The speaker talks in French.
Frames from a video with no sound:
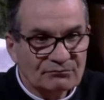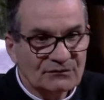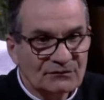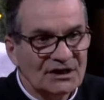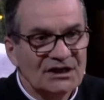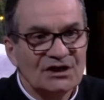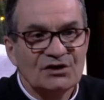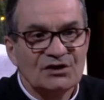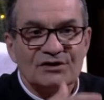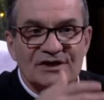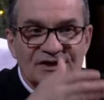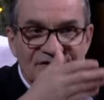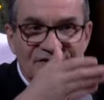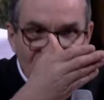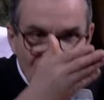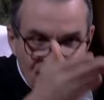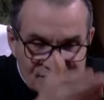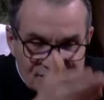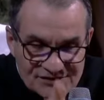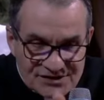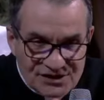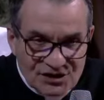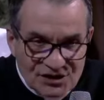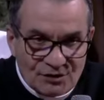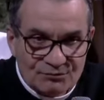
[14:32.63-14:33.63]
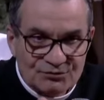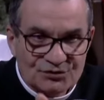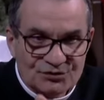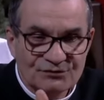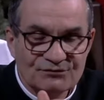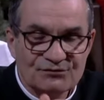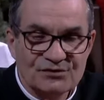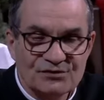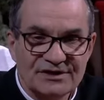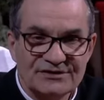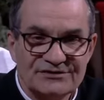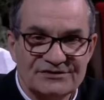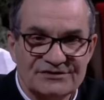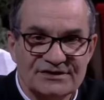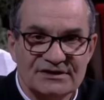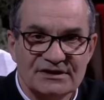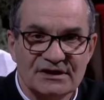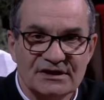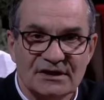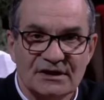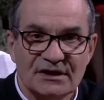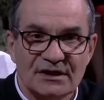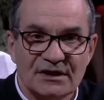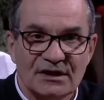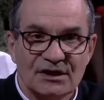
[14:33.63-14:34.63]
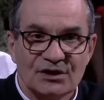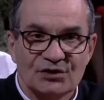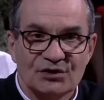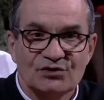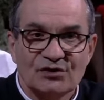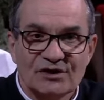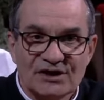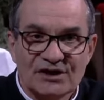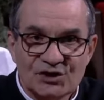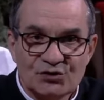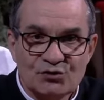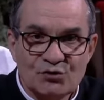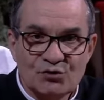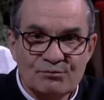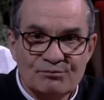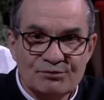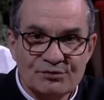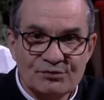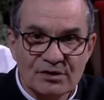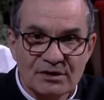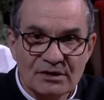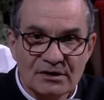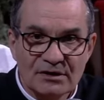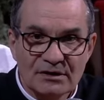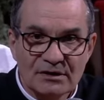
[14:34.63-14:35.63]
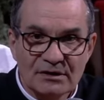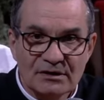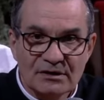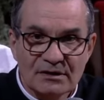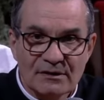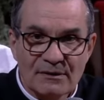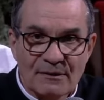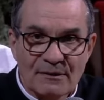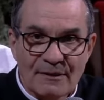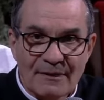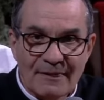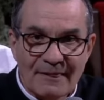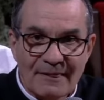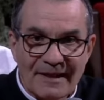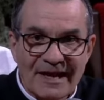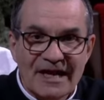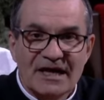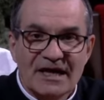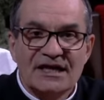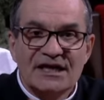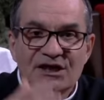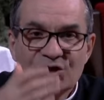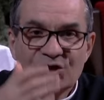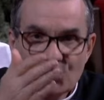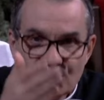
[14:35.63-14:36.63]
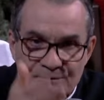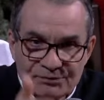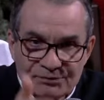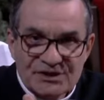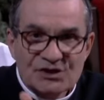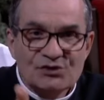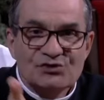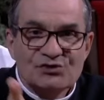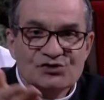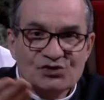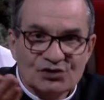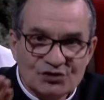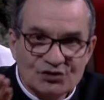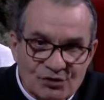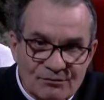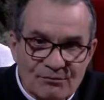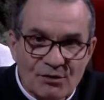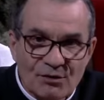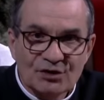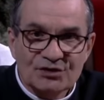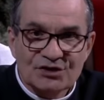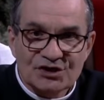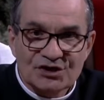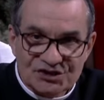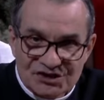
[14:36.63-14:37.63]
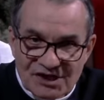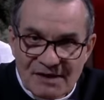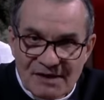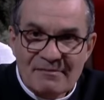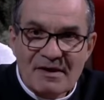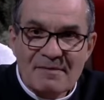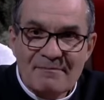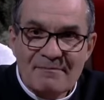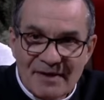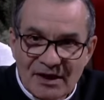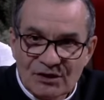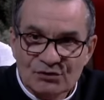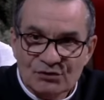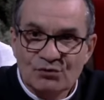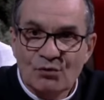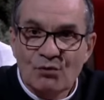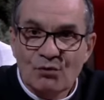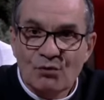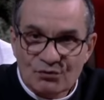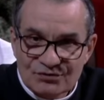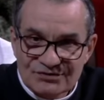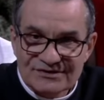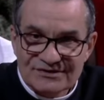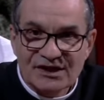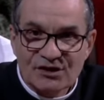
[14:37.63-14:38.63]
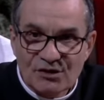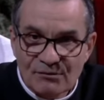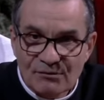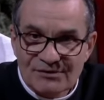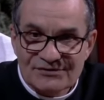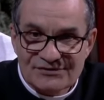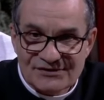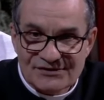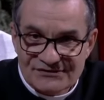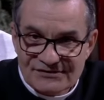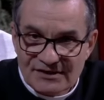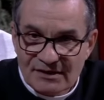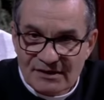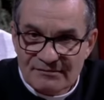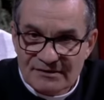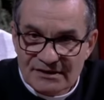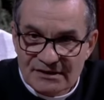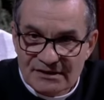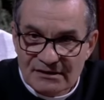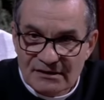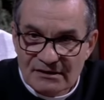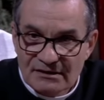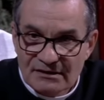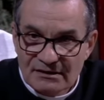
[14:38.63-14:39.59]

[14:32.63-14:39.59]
Il en est ainsi, comme je vous l'ai dit dans les couples. Les couples qui ne se demandent jamais pardon, on sait comment ça se termine.